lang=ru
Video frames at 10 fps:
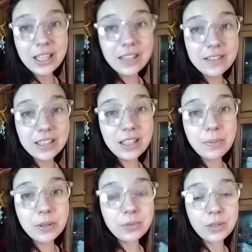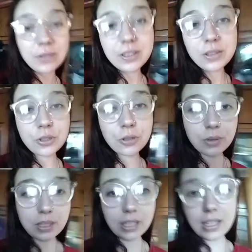я всегда приду на выручку
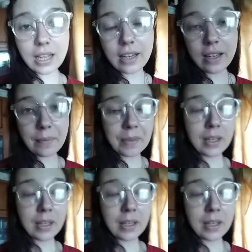и так далее.